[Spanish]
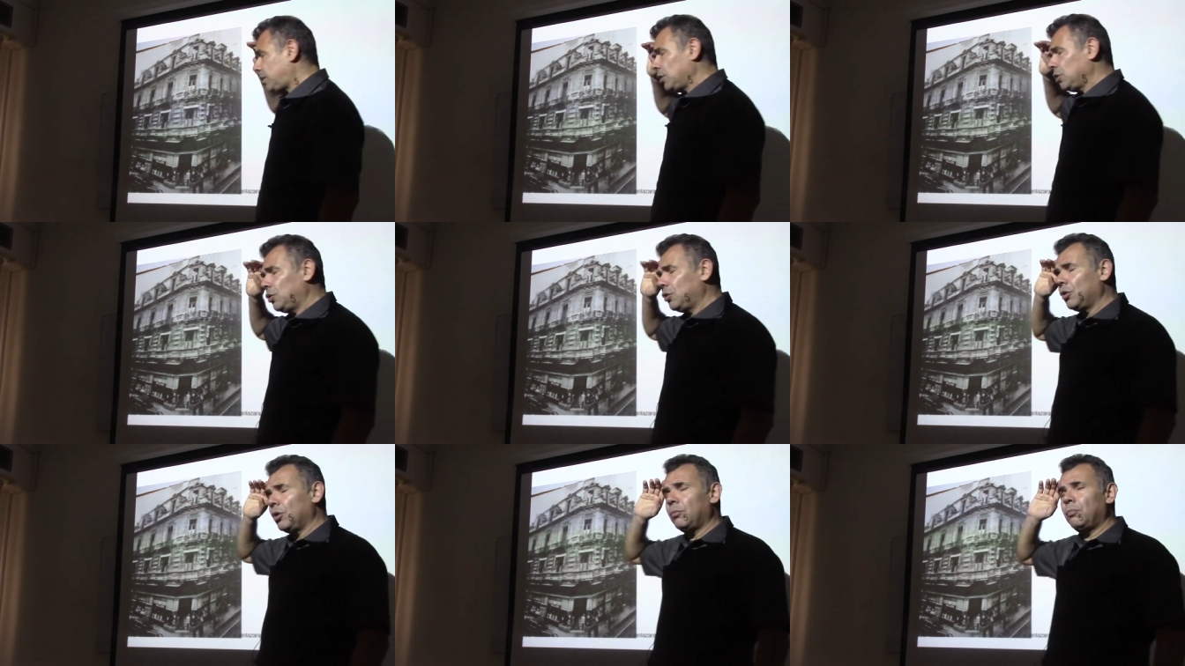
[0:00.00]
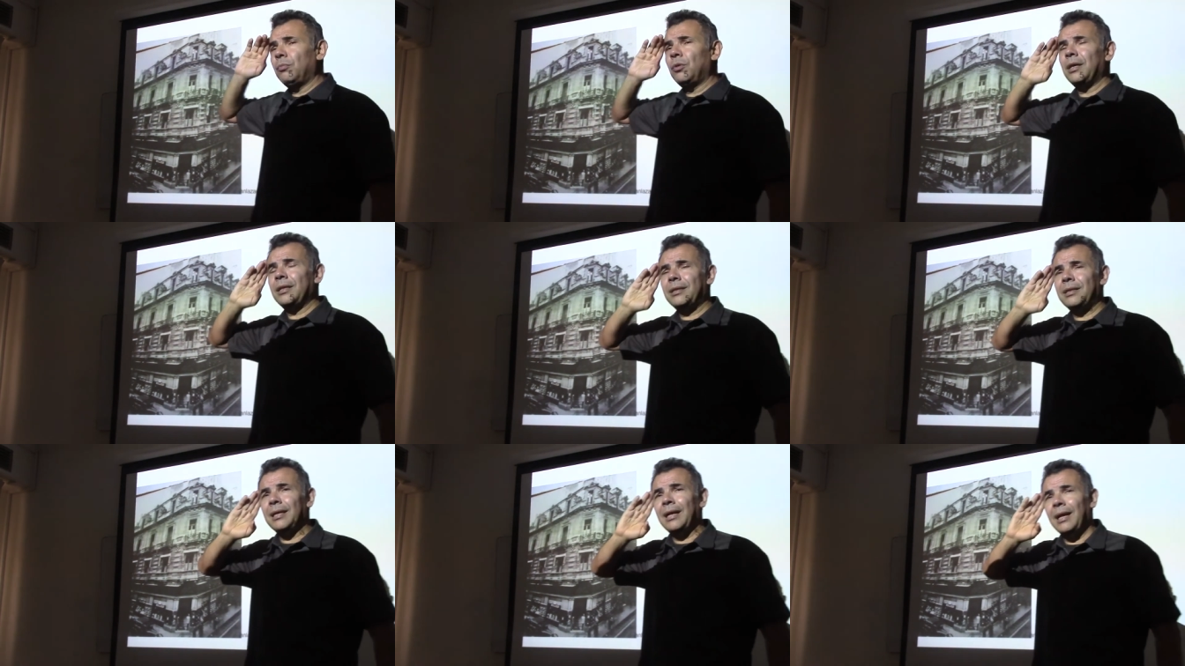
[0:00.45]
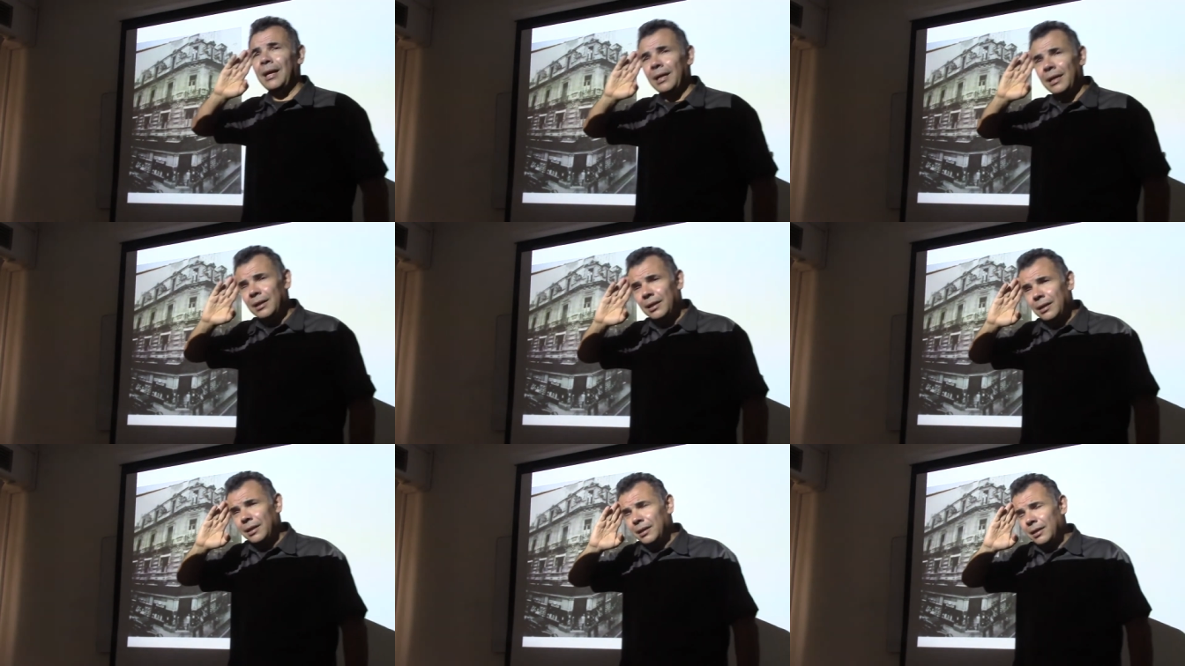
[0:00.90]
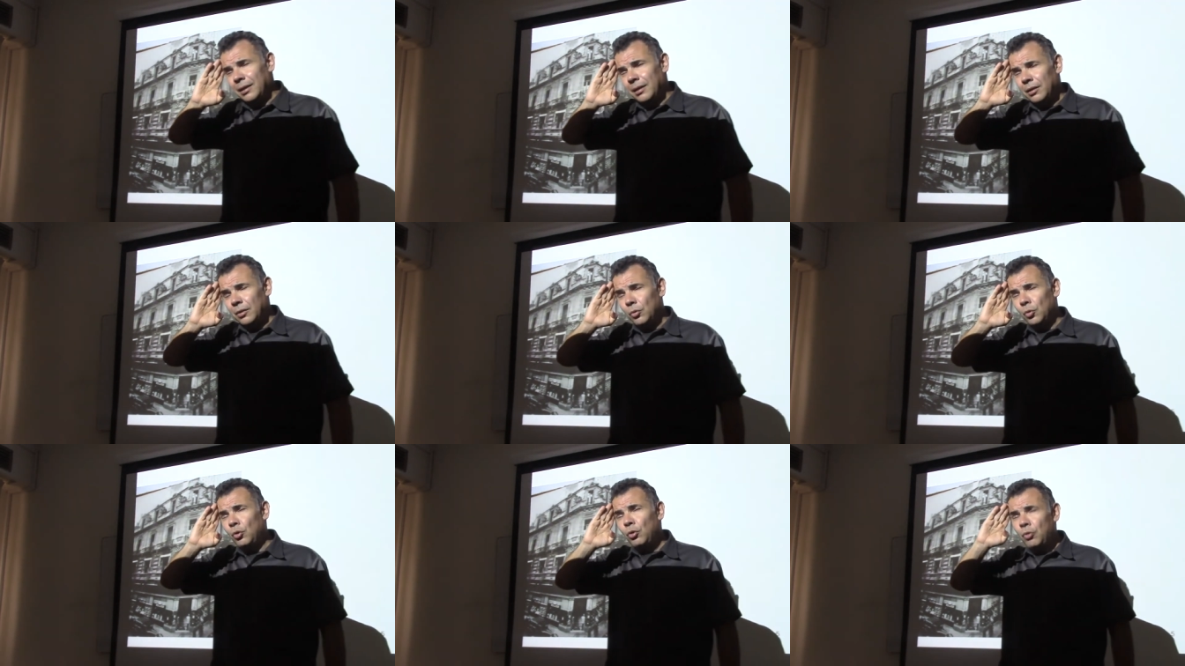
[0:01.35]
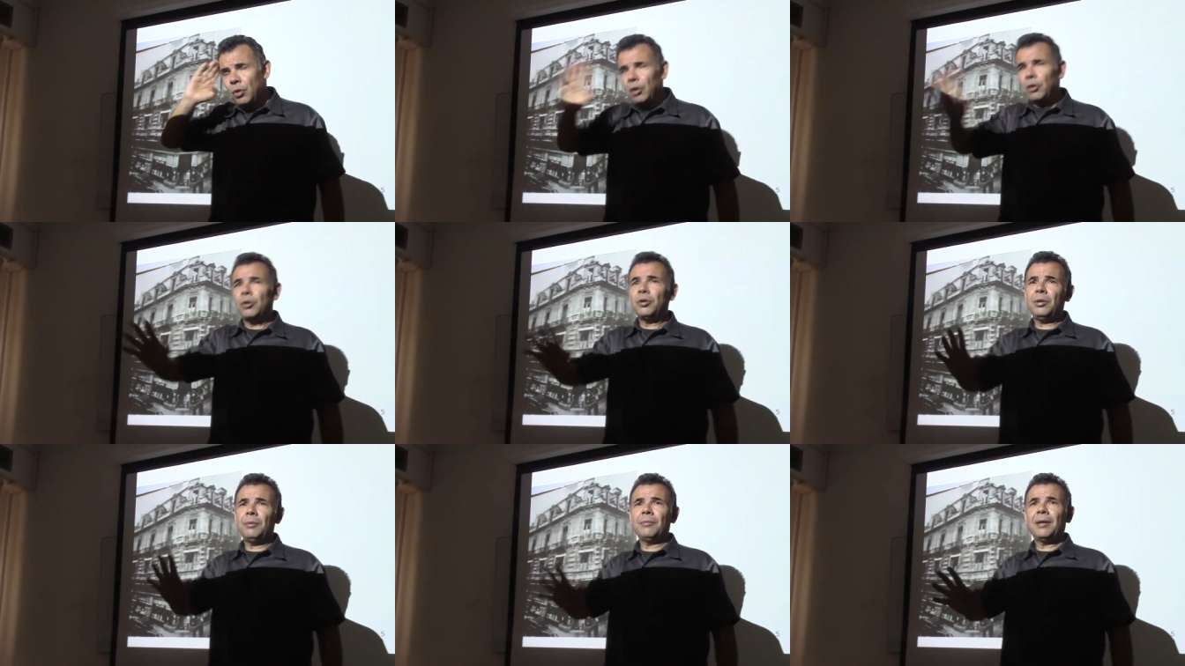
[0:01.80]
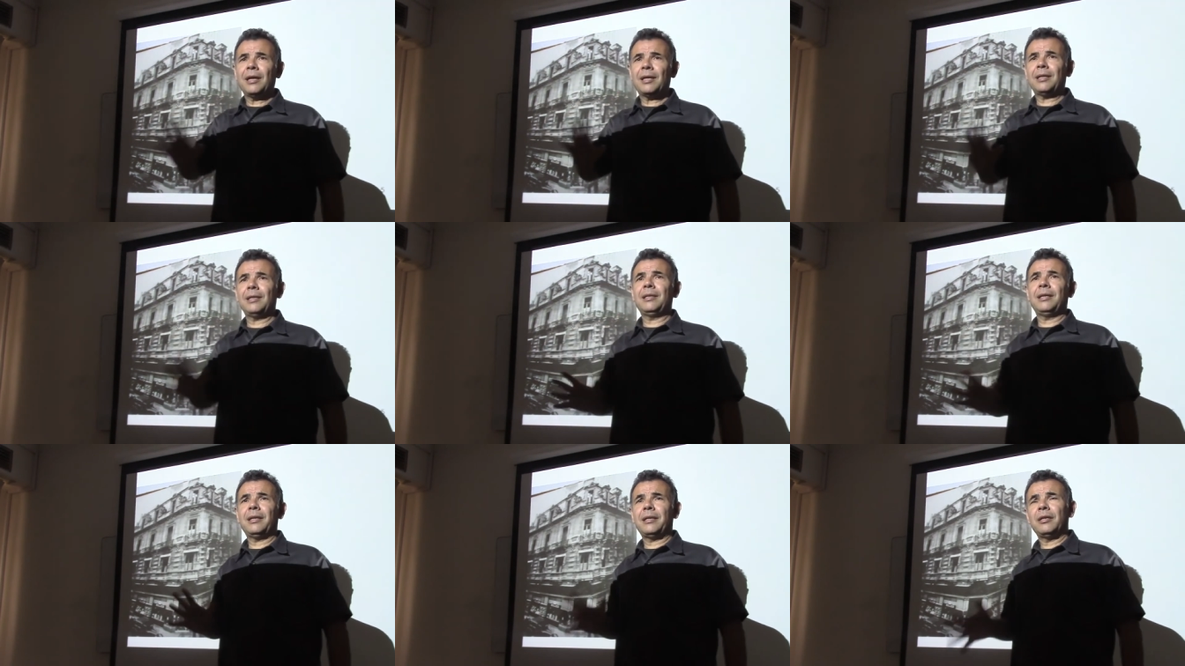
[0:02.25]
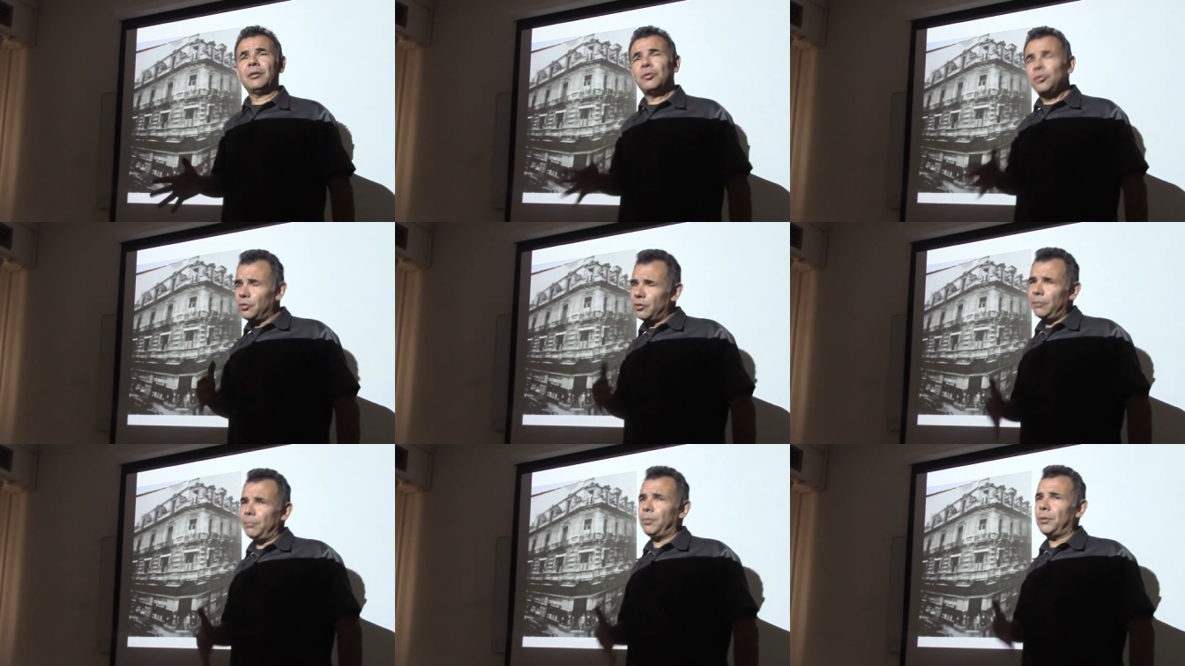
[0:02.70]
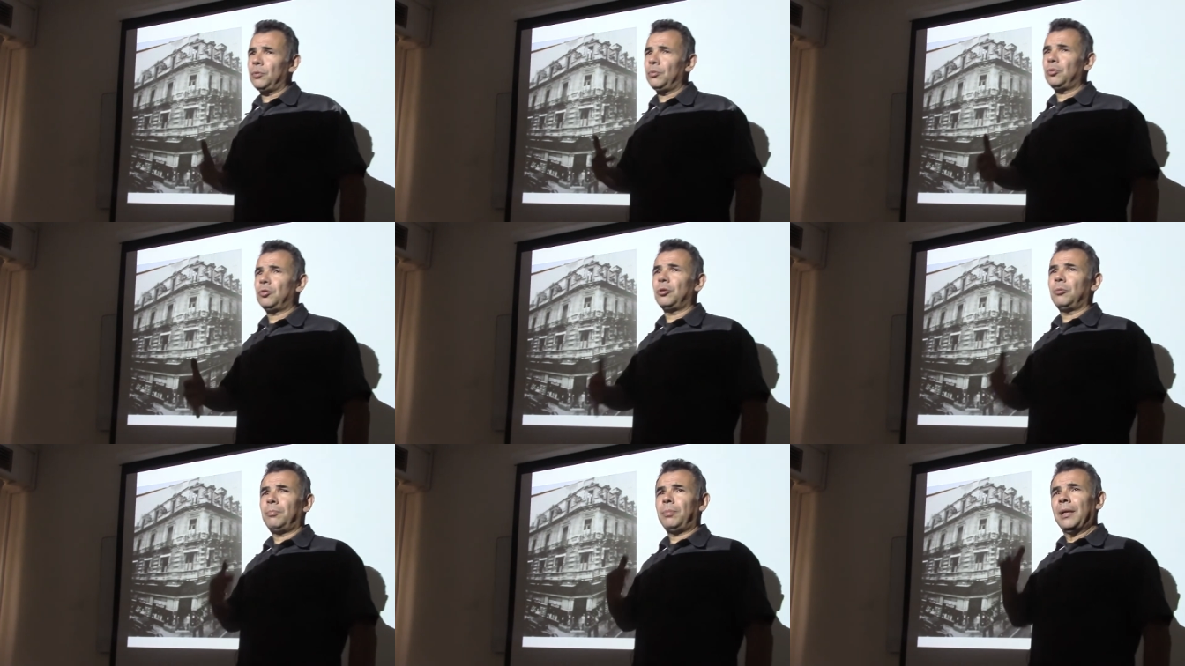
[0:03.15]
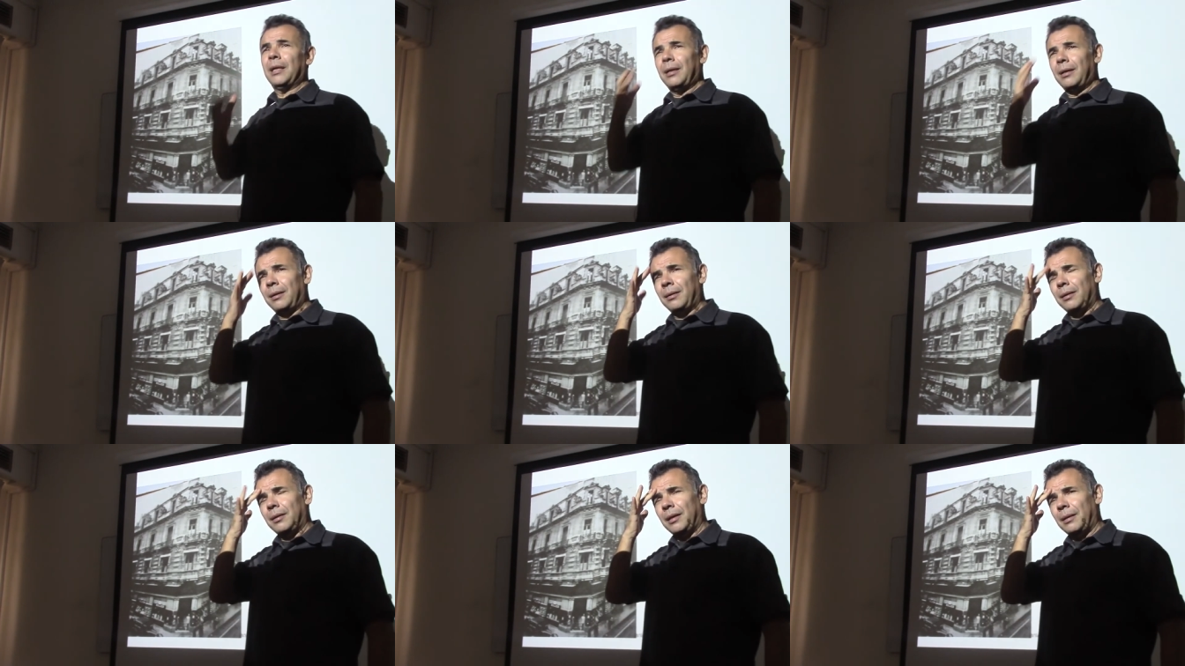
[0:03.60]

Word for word: nos muestra un juego de imágenes que yo siempre uso para